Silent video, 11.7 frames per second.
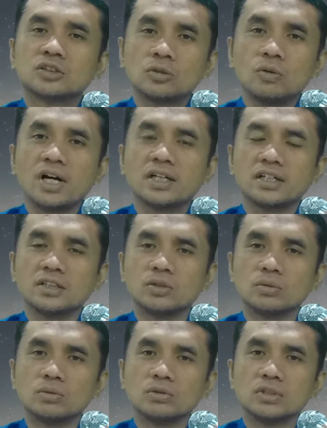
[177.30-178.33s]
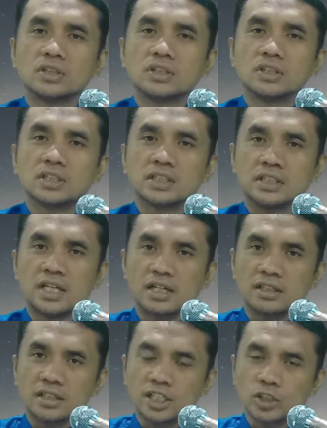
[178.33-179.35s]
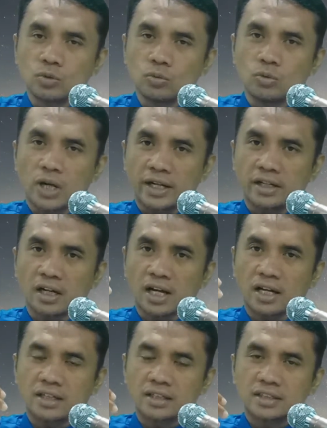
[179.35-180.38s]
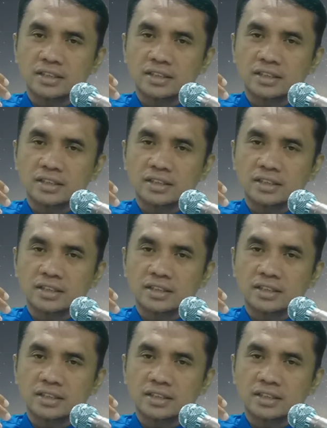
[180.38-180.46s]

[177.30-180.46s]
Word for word: Tuhan itu. Dan itu adalah